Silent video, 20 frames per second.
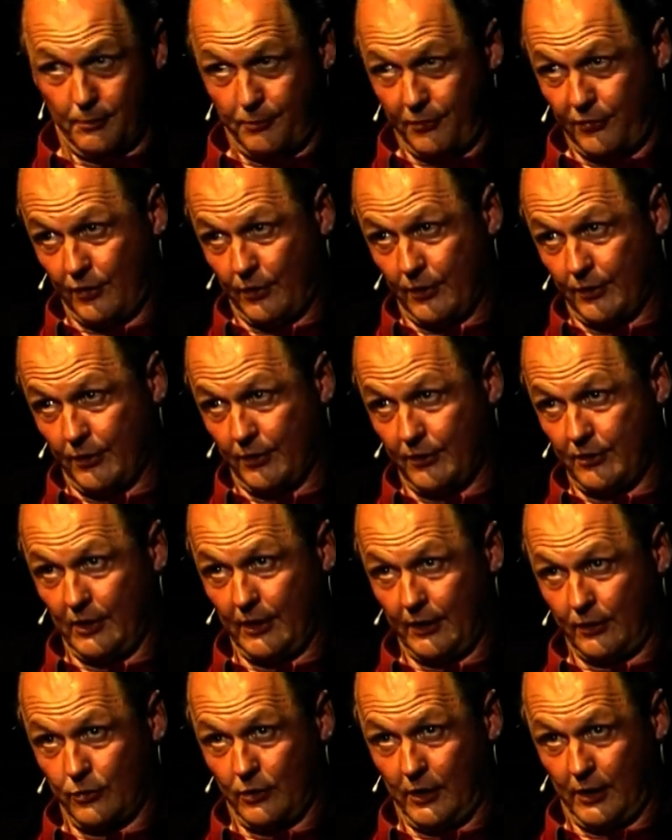
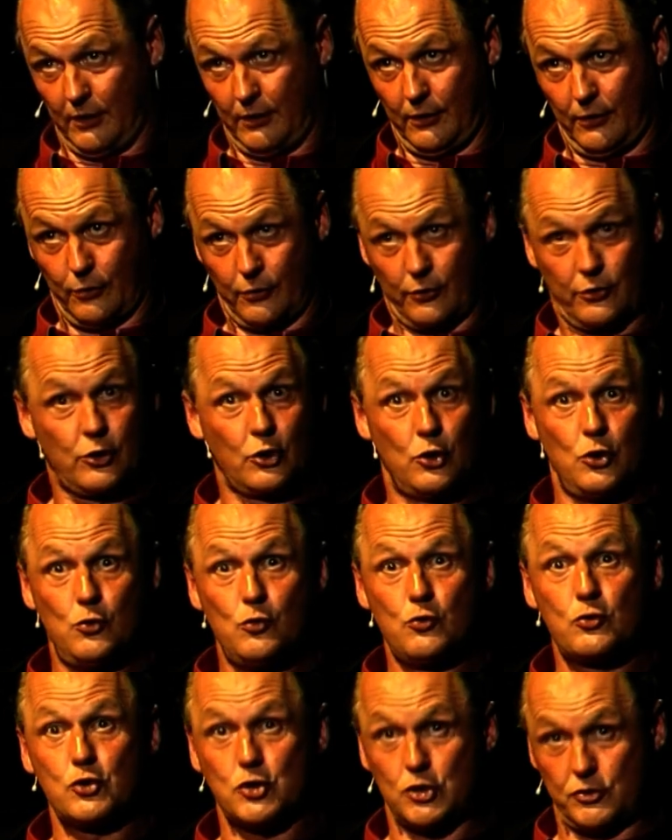pseudointellektuelle und
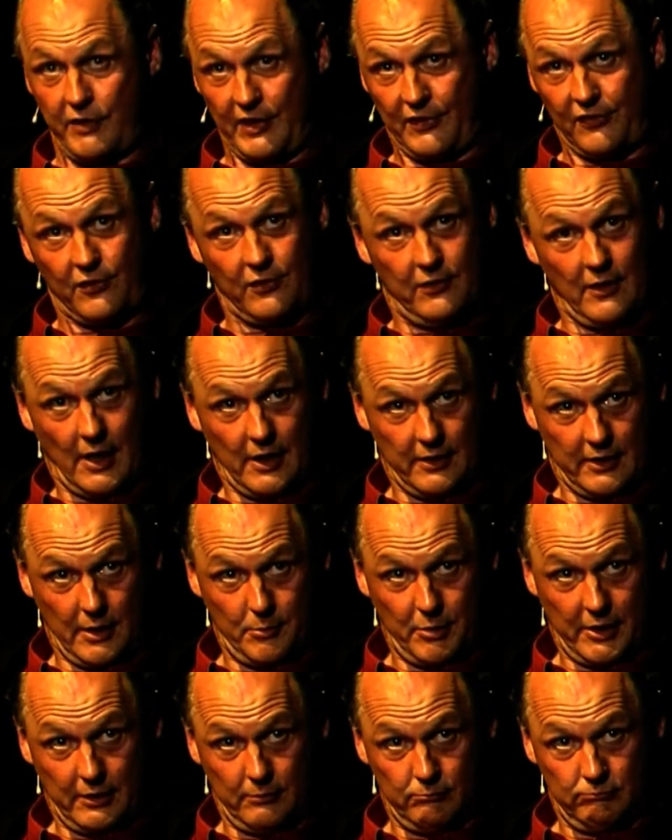klug schwätzende
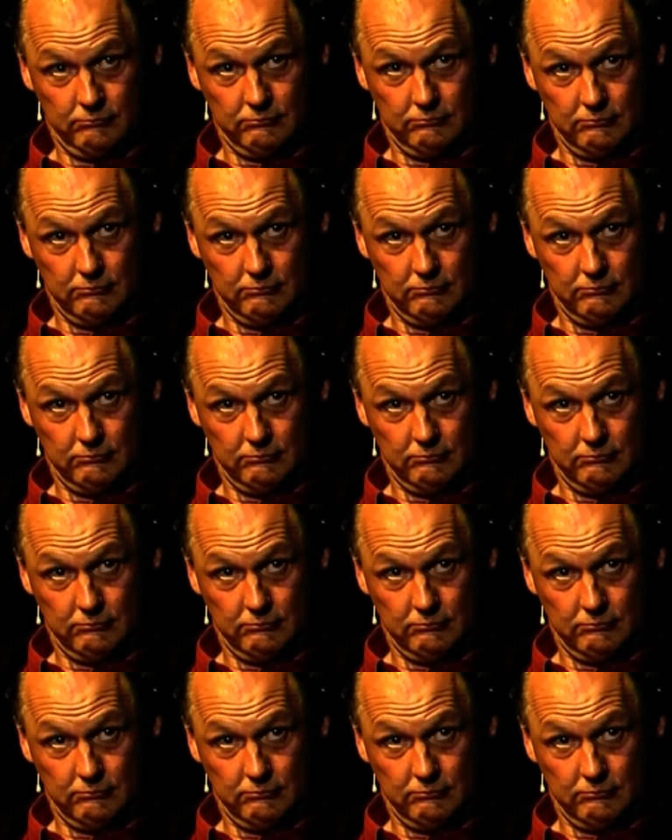Angeberin,